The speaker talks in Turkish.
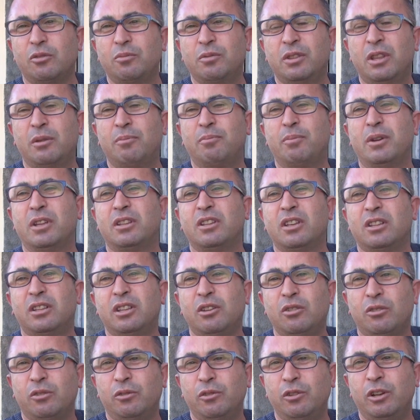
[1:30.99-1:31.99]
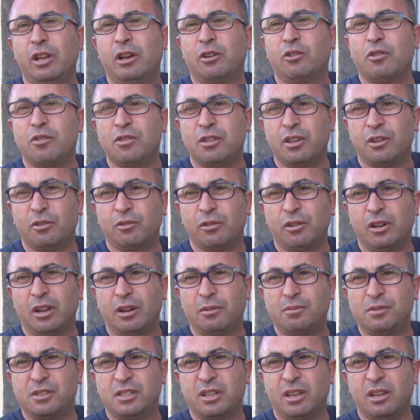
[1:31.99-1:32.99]
Bir de PTT yoluyla gönderiyorlar
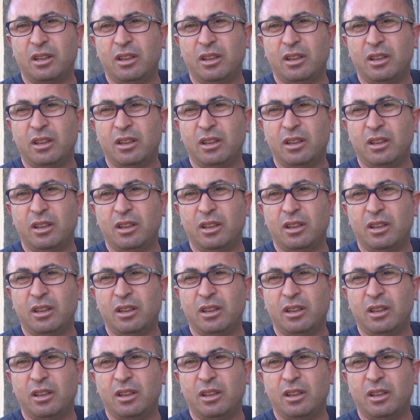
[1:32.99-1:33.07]
bize.